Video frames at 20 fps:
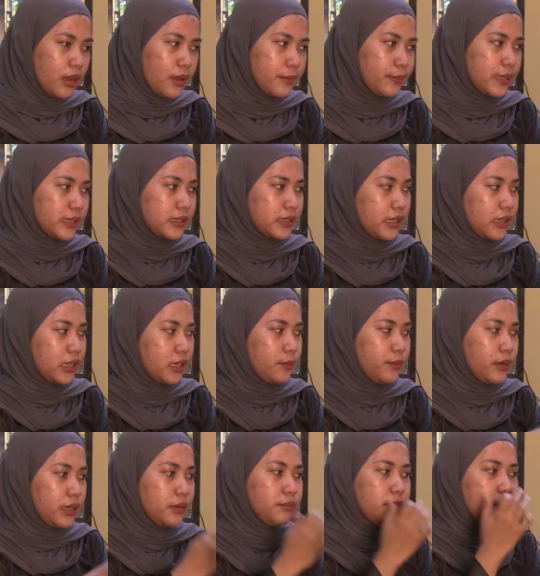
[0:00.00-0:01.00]
pas kita
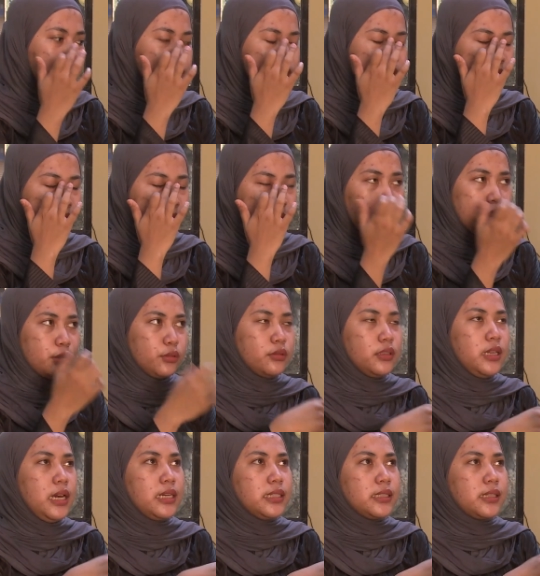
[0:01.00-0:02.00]
kemarin baru start masuk
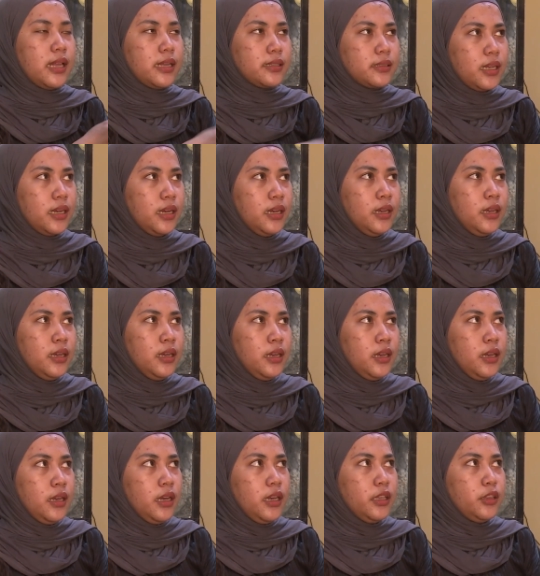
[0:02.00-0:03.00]
di hari Selasa
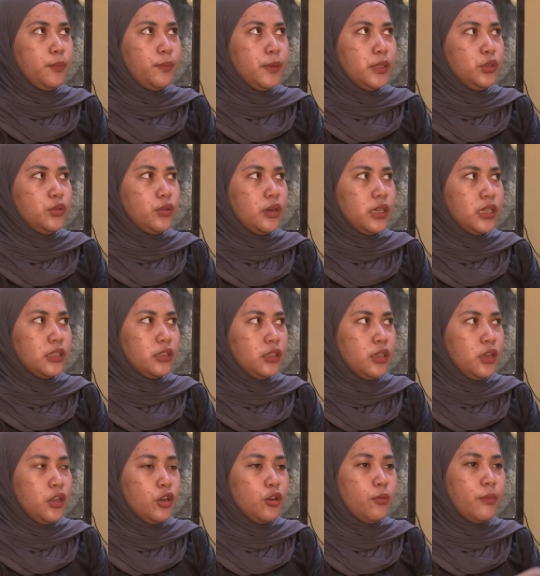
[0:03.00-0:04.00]
itu penjualan
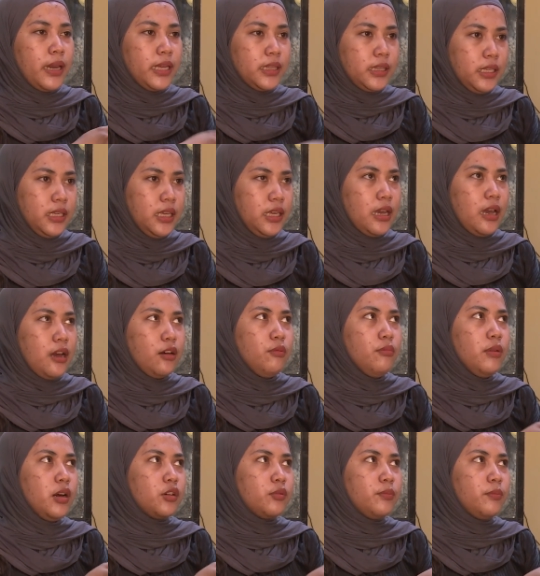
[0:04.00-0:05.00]
lumayan tinggi aku
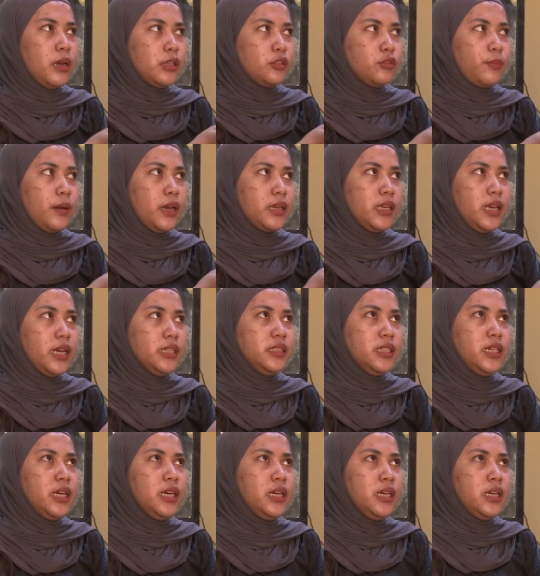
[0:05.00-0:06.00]
baru masuk pagi
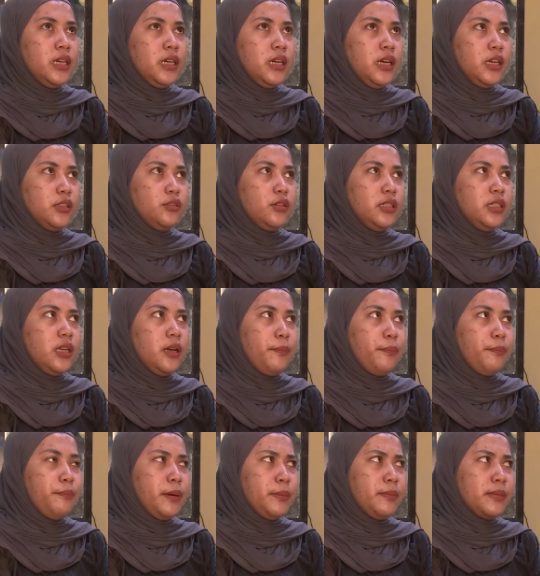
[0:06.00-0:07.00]
aja itu ada
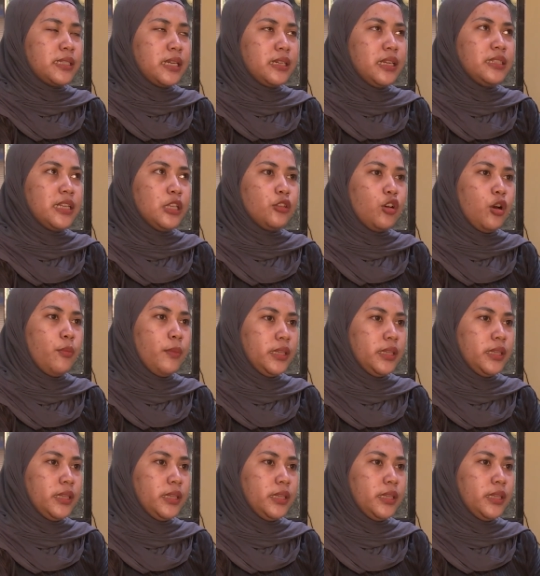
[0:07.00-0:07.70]
pemesanan 1,3